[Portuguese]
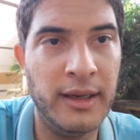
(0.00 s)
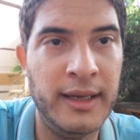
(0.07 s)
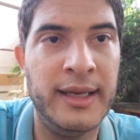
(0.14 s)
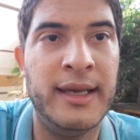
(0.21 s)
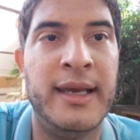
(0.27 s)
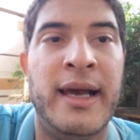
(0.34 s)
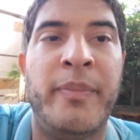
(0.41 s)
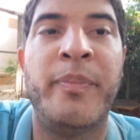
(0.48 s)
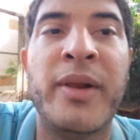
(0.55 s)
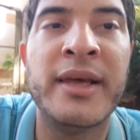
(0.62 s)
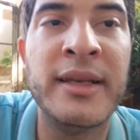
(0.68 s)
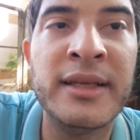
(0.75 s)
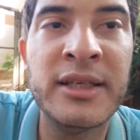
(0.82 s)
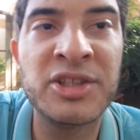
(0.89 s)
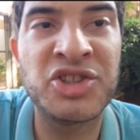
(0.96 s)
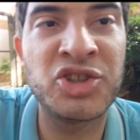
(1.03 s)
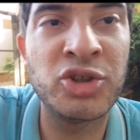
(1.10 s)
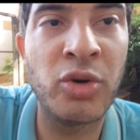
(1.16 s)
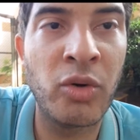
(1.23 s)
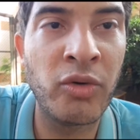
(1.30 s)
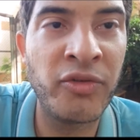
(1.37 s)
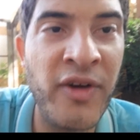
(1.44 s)
é, a playlist,
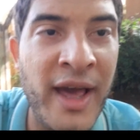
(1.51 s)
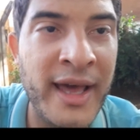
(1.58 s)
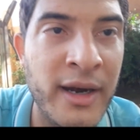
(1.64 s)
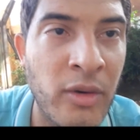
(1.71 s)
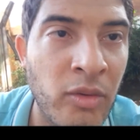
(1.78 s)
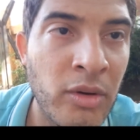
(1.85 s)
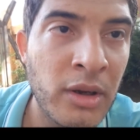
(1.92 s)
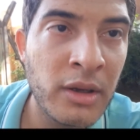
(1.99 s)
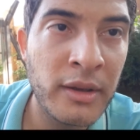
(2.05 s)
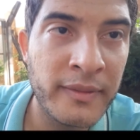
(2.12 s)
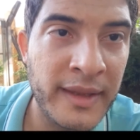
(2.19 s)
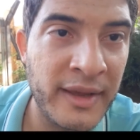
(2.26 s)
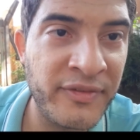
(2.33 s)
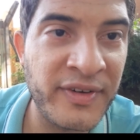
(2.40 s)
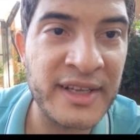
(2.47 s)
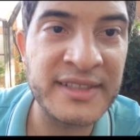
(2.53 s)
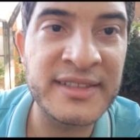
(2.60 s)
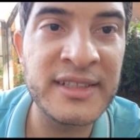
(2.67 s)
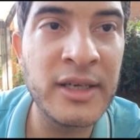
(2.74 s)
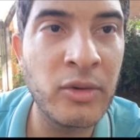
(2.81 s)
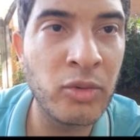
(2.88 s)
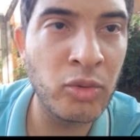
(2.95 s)
houveram, né,
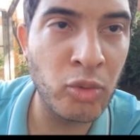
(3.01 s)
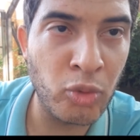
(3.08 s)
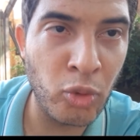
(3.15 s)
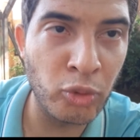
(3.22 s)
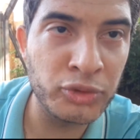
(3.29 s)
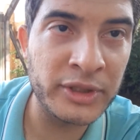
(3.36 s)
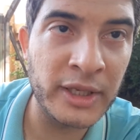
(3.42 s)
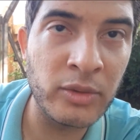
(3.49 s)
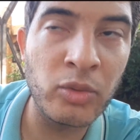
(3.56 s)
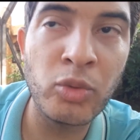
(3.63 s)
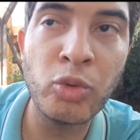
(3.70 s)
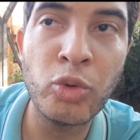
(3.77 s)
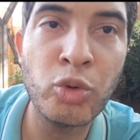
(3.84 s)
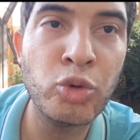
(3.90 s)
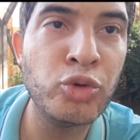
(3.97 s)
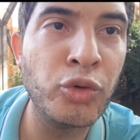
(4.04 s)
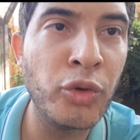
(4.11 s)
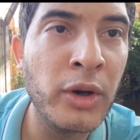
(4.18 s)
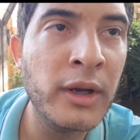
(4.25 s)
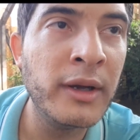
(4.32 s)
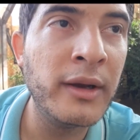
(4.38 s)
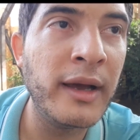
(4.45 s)
fazia o
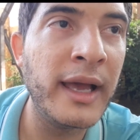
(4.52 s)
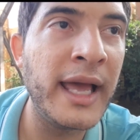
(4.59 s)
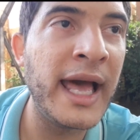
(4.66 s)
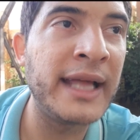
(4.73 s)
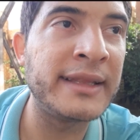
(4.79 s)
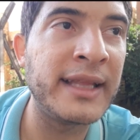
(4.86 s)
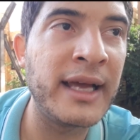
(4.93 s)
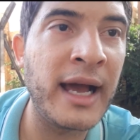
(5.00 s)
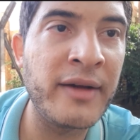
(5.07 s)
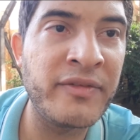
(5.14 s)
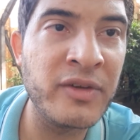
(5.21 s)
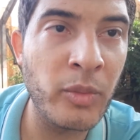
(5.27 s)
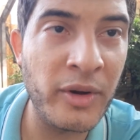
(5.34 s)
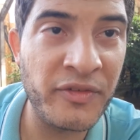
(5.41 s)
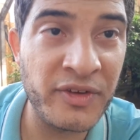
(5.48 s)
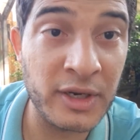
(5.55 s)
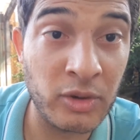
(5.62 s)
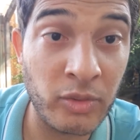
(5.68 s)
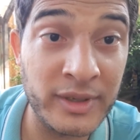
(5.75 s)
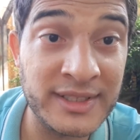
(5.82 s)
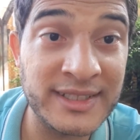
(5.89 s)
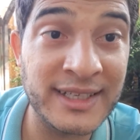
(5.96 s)
conteúdo, é, até havia uma
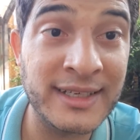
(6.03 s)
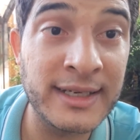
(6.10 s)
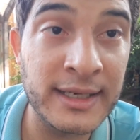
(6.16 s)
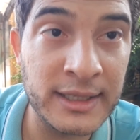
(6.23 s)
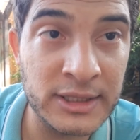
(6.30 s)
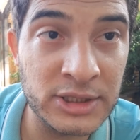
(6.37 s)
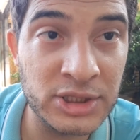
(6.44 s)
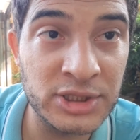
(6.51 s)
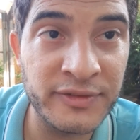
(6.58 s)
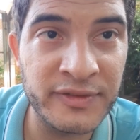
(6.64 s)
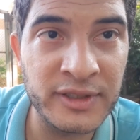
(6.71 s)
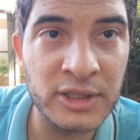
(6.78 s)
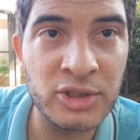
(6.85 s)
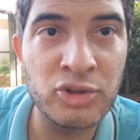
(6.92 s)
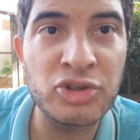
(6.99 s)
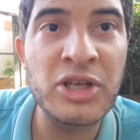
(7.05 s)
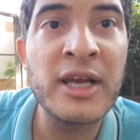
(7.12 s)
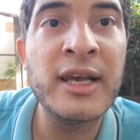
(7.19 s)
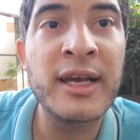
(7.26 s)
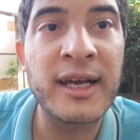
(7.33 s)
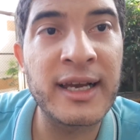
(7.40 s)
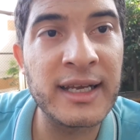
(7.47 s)
frequência grande de vídeos
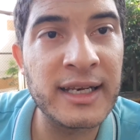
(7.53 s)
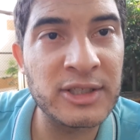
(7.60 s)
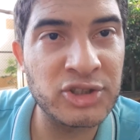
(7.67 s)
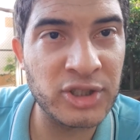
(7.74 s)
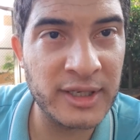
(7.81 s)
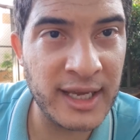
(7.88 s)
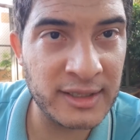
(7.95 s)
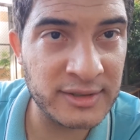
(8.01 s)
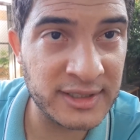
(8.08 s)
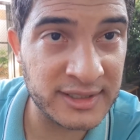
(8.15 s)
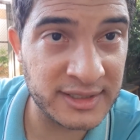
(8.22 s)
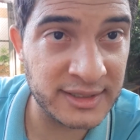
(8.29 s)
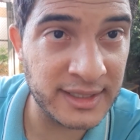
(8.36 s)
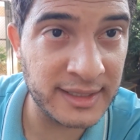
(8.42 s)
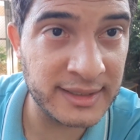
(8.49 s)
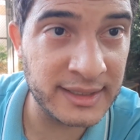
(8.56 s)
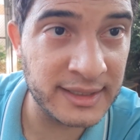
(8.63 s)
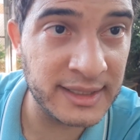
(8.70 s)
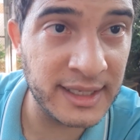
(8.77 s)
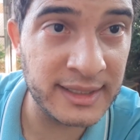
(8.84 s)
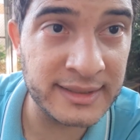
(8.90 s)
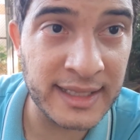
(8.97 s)
relacionados à
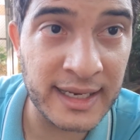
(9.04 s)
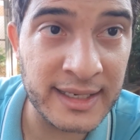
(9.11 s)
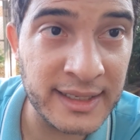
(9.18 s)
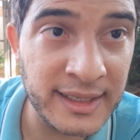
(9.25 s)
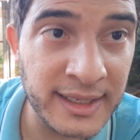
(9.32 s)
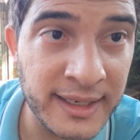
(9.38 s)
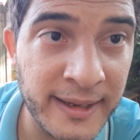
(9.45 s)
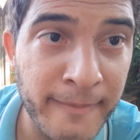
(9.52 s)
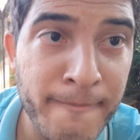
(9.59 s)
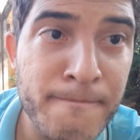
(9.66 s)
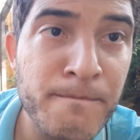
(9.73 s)
cidadania italiana,